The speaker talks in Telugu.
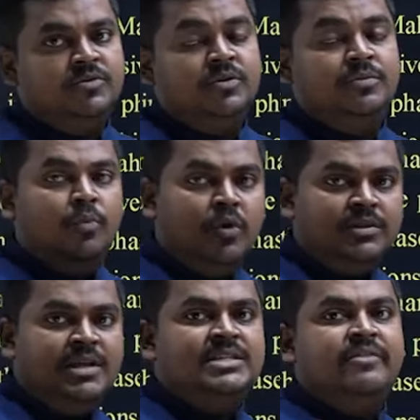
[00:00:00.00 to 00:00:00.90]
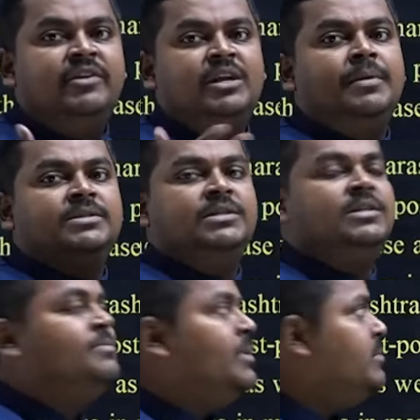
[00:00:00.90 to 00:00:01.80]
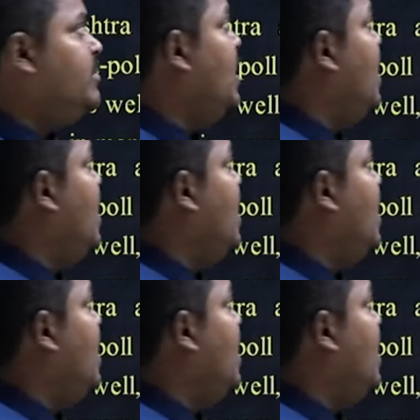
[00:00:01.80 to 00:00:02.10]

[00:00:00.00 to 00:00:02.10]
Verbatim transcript: సో మోర్ దాన్ సెవెంటీ పర్సెంటేజ్ మనం